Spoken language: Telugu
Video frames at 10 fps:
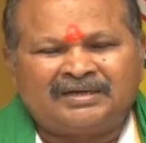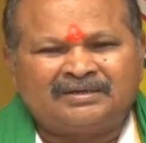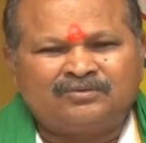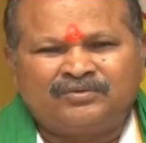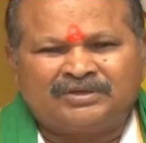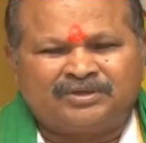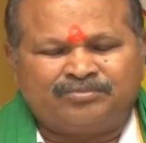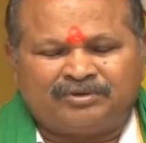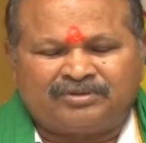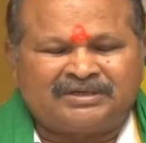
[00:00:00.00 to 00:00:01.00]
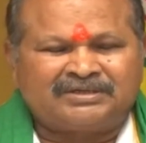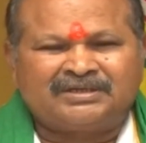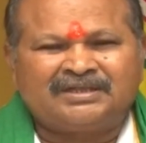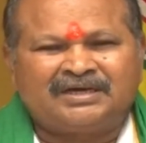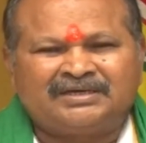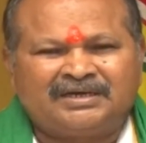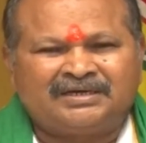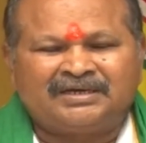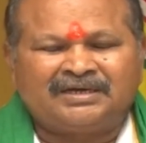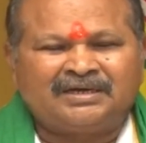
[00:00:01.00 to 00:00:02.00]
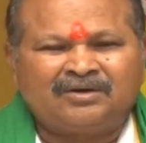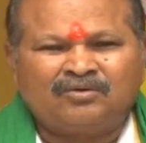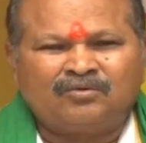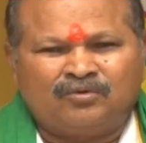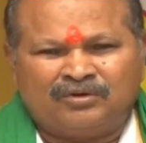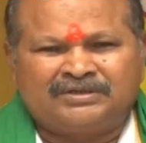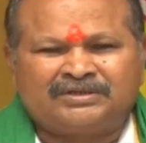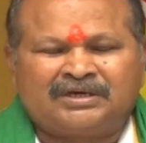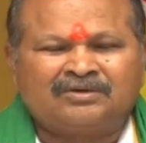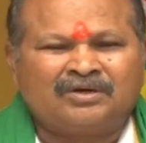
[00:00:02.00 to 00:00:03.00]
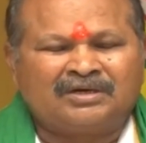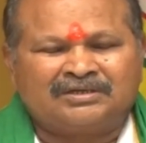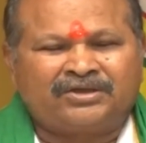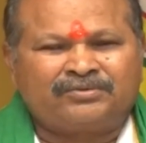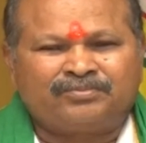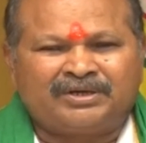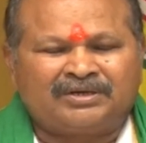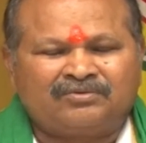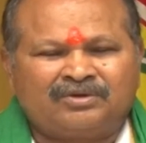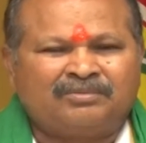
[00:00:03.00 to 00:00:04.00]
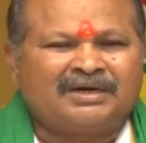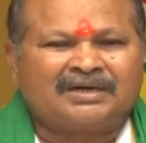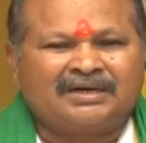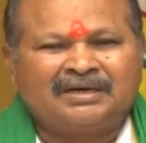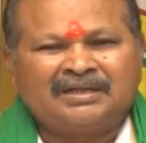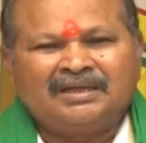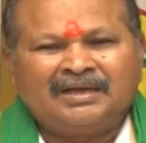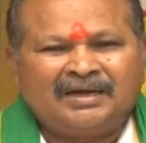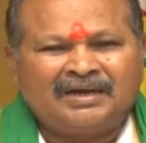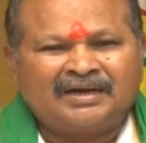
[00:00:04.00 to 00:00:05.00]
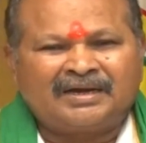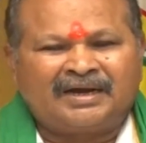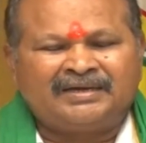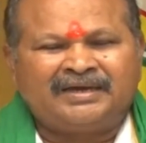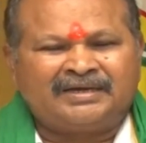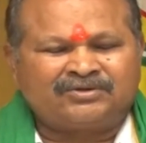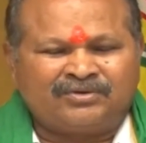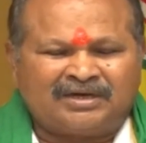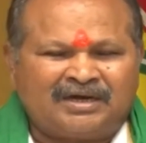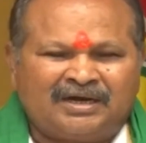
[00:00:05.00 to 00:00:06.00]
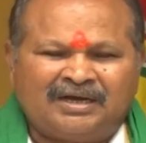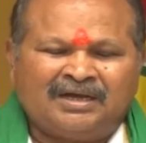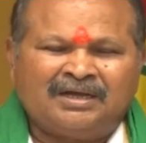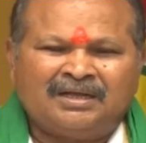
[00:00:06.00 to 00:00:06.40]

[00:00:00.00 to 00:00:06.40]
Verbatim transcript: ఆఖరికి నువ్వే చెప్పావు తడిసిన ధాన్యాన్ని కొనిస్తాను అని చెప్పినటువంటి మాట కానీ యాక్చువల్గా